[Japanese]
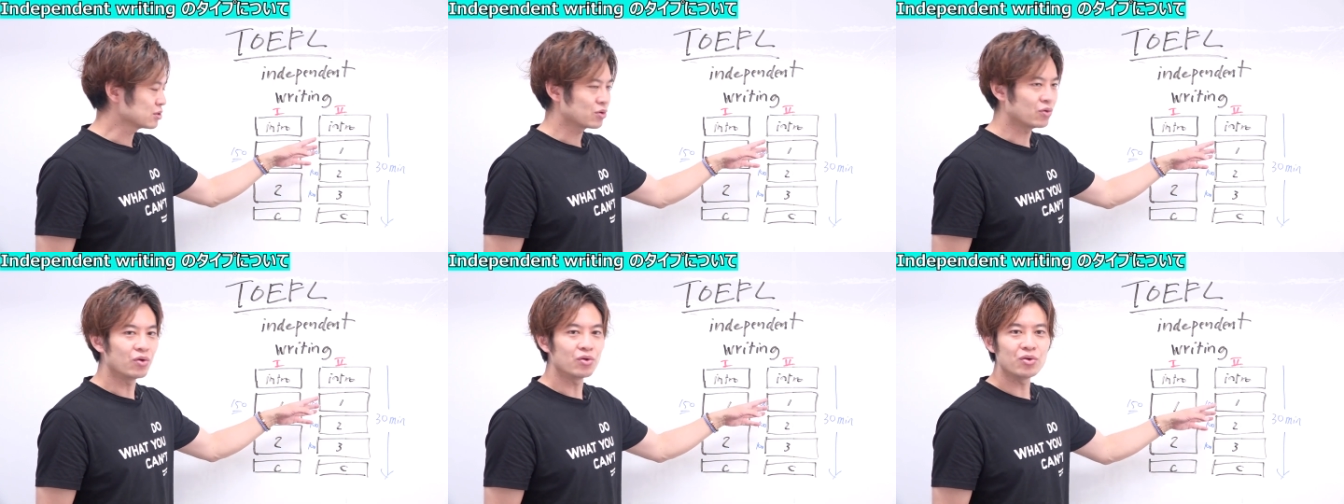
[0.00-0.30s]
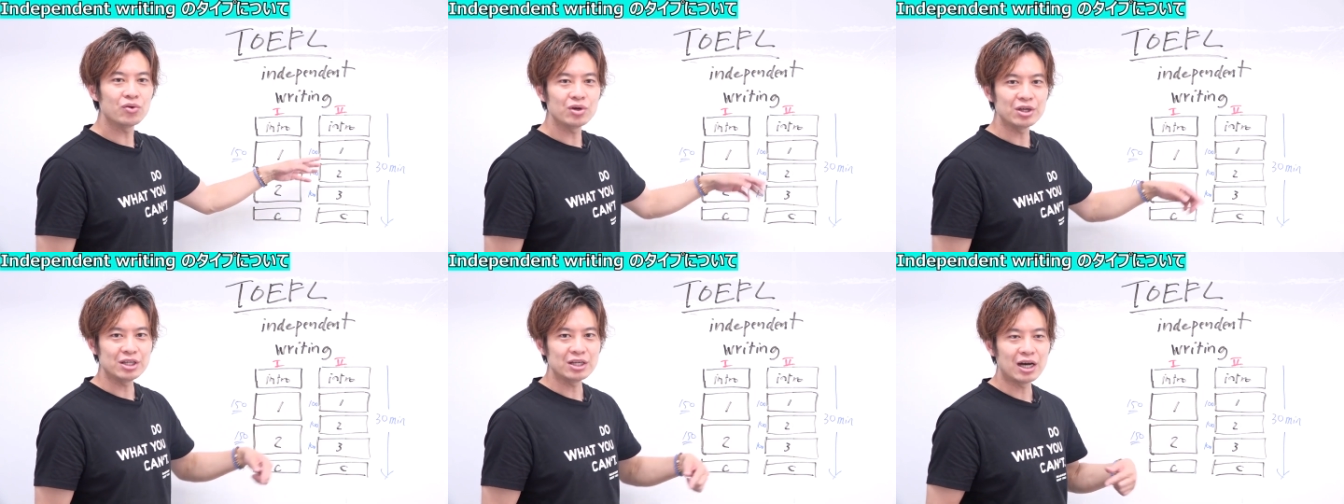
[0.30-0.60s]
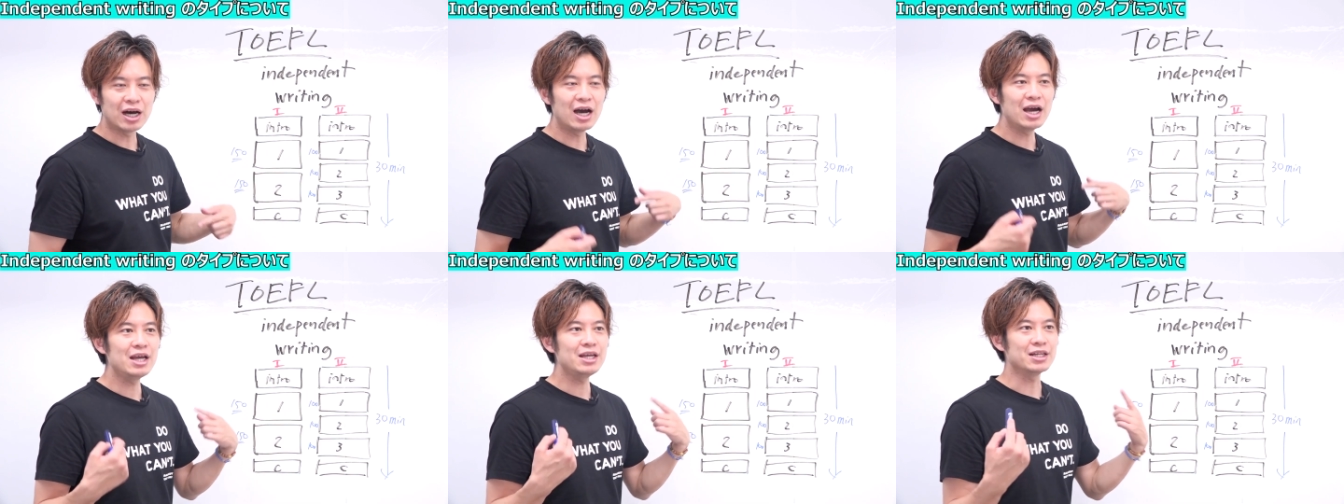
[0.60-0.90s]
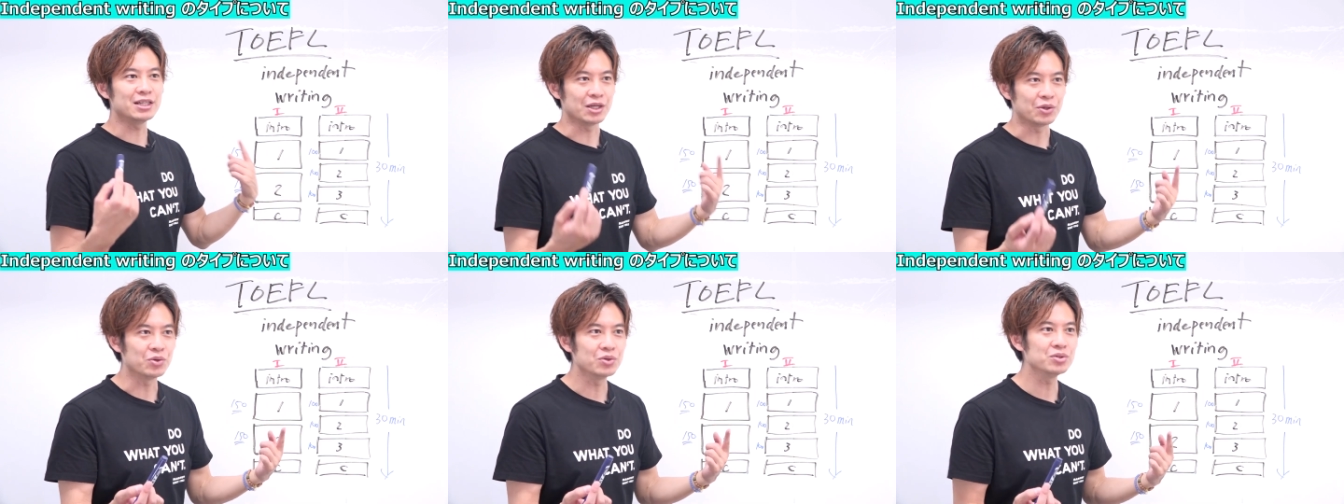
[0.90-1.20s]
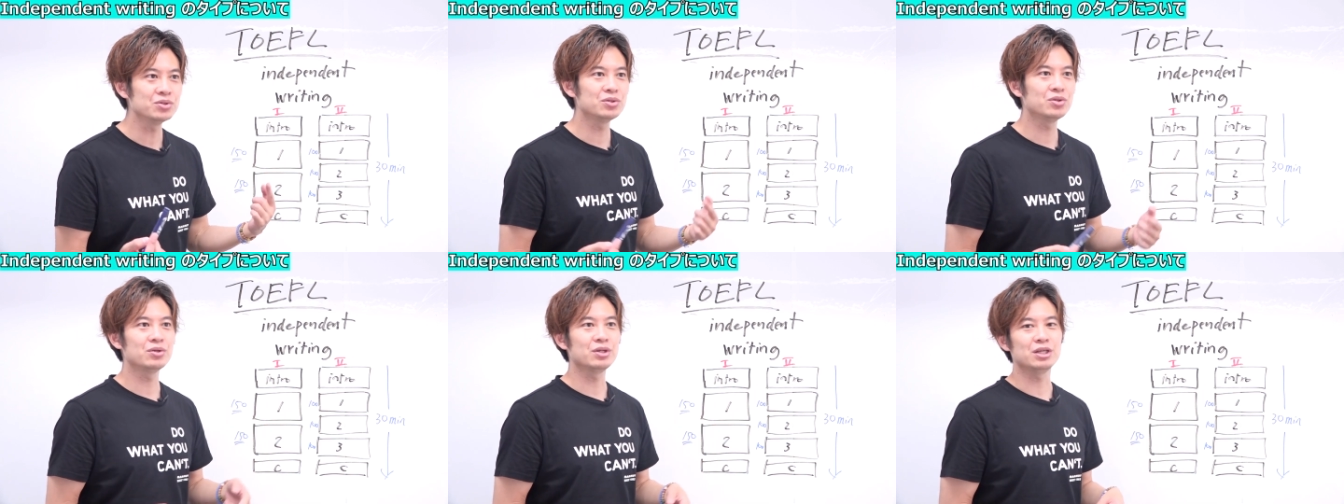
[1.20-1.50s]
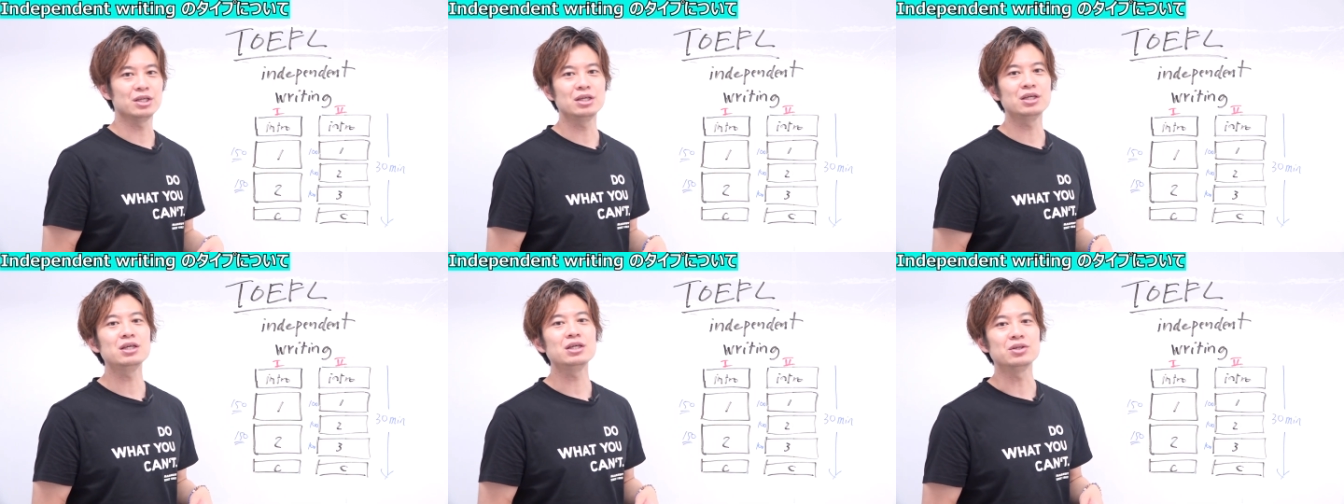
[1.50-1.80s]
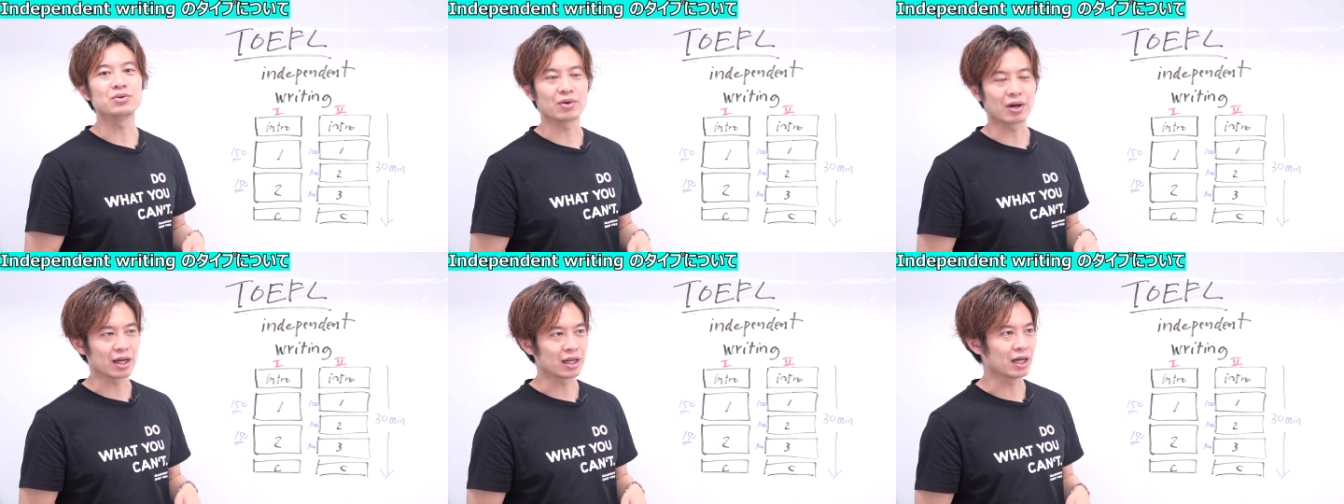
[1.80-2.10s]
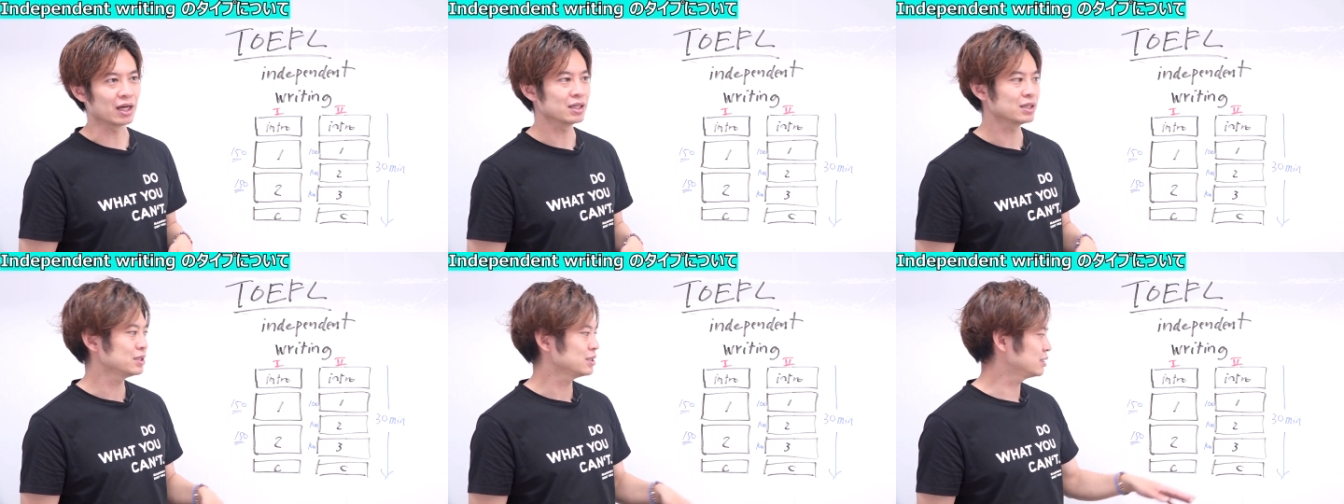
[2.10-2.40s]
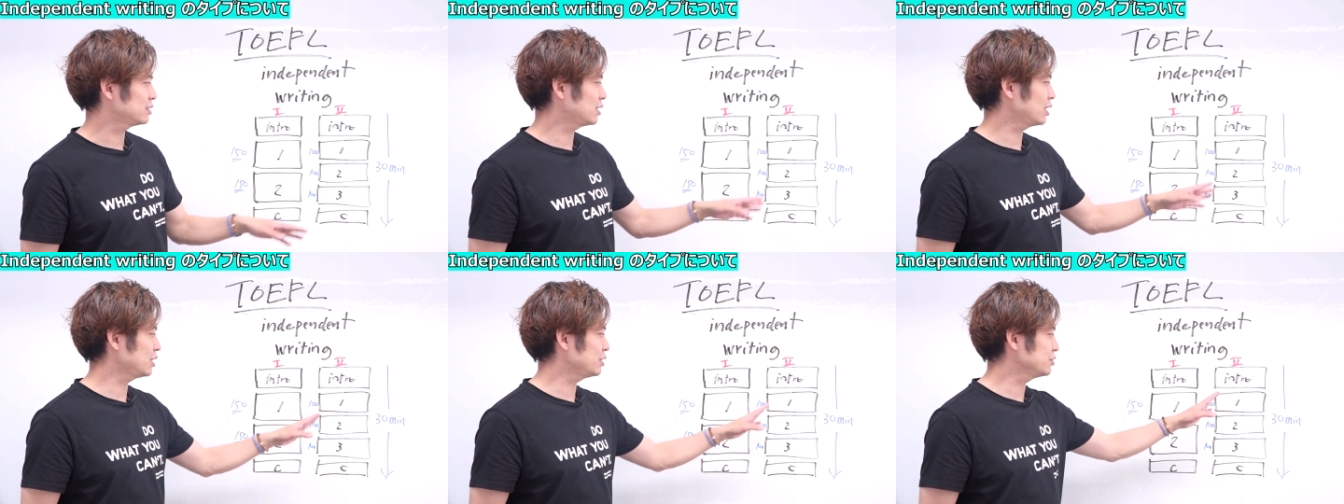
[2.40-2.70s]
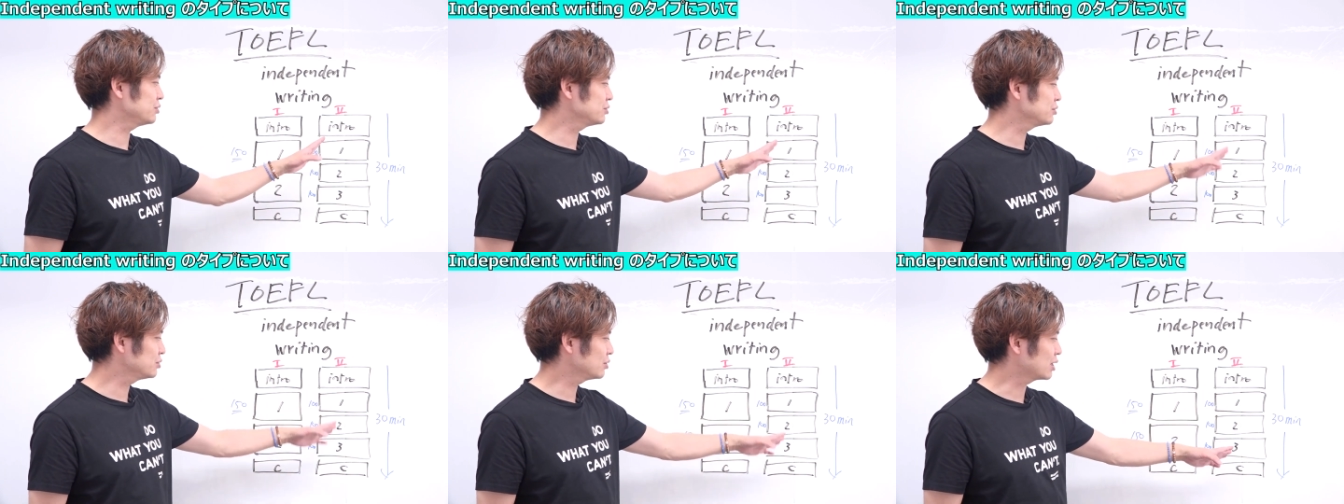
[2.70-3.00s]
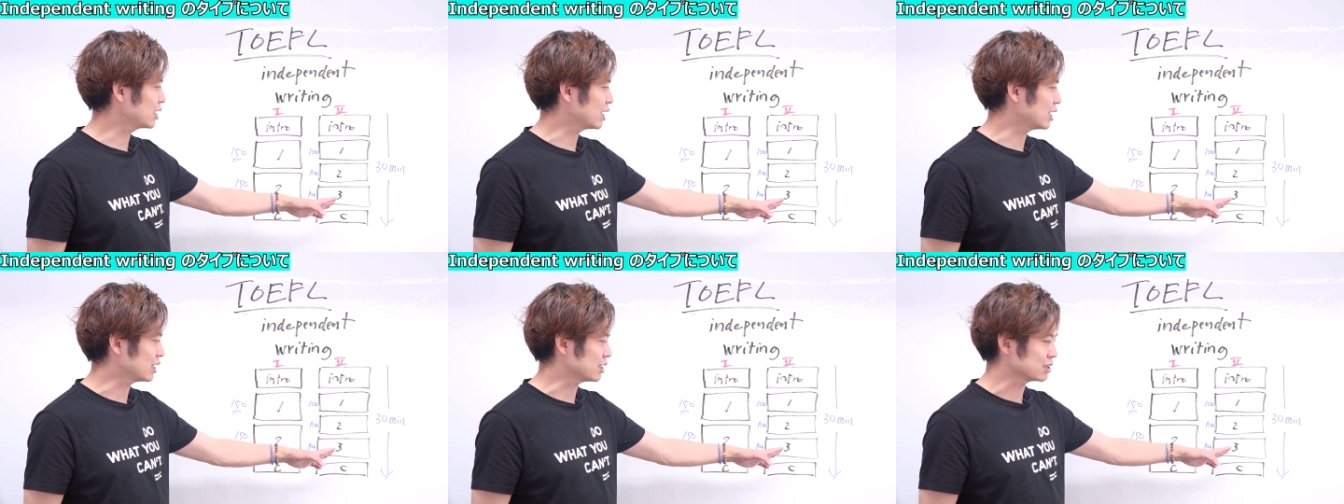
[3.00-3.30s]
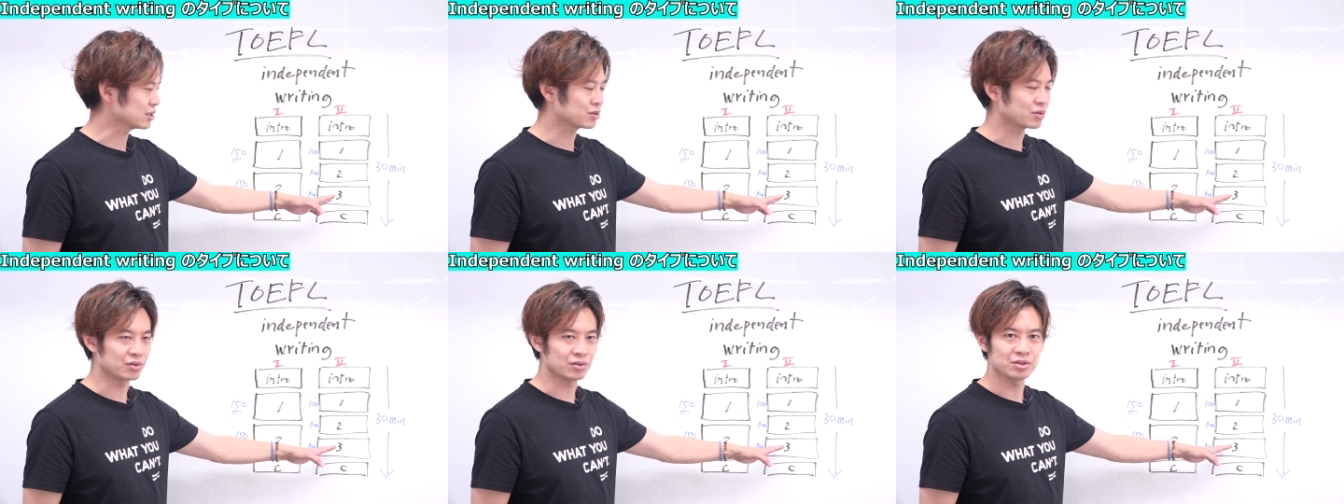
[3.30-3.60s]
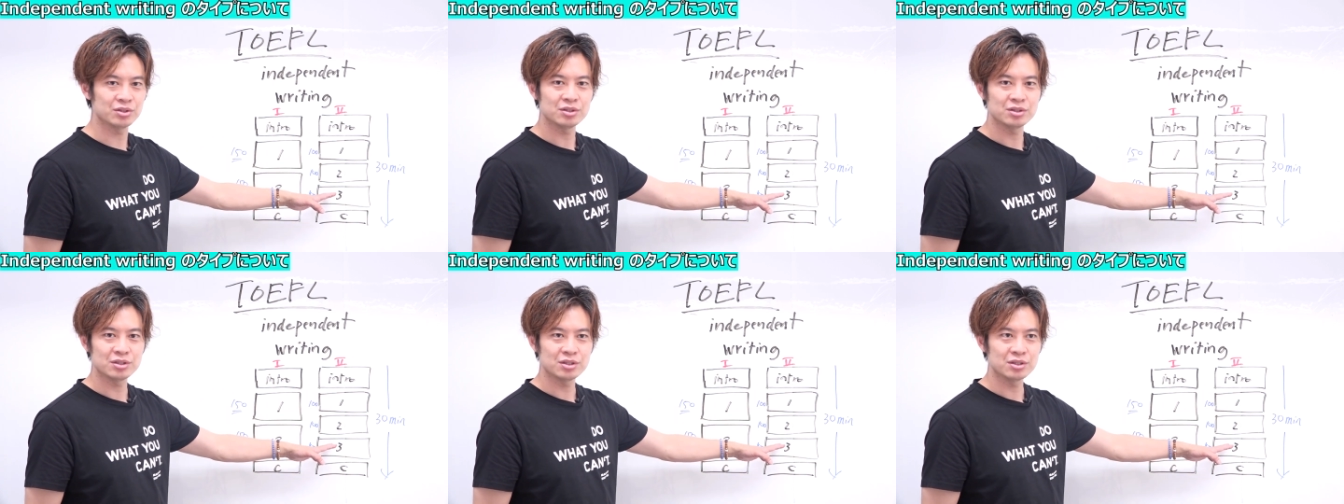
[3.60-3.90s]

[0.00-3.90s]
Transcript: このアイデアで本当にいいのかなっていうのが、こう、